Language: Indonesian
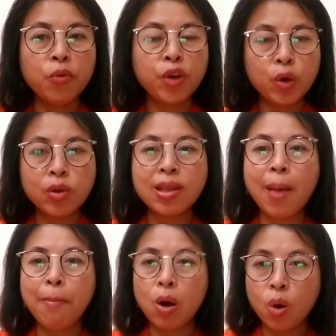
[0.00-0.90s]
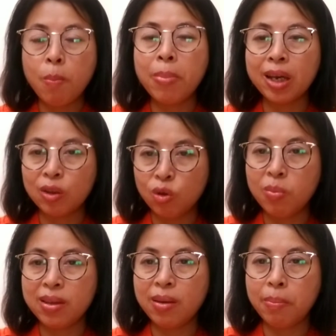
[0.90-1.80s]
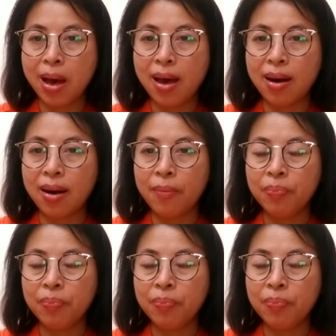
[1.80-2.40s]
virusnya belum begitu menyebar